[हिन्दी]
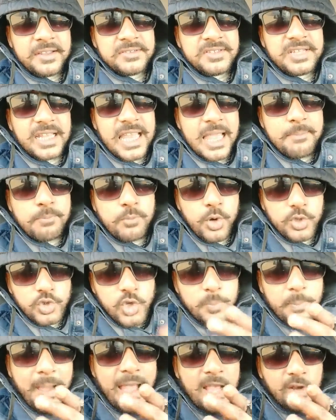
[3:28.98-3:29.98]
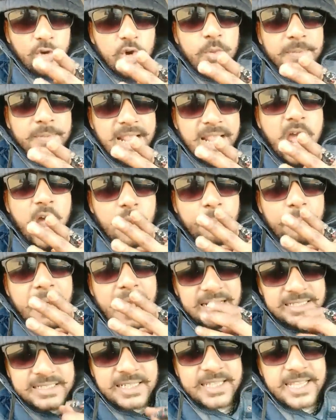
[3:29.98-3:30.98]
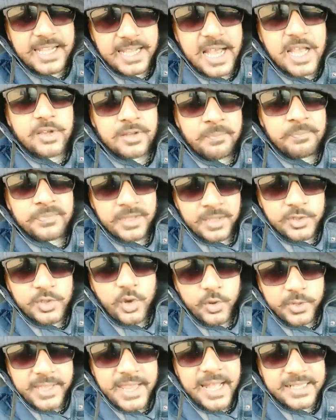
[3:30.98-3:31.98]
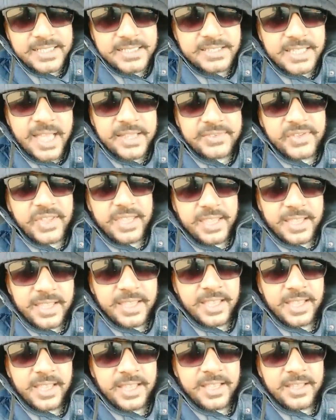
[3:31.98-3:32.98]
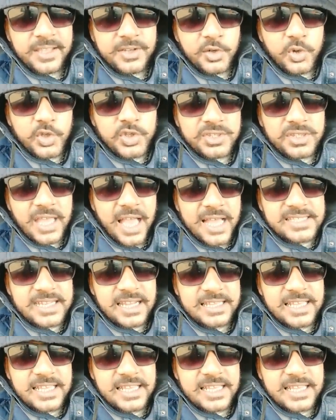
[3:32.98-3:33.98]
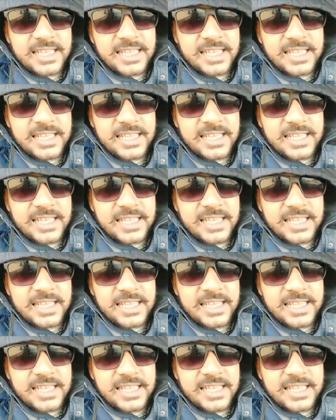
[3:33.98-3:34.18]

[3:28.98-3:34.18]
साला मुंह छुपाए घूम रहा है और बात करेगा योगी आदित्यनाथ की कुत्ता साला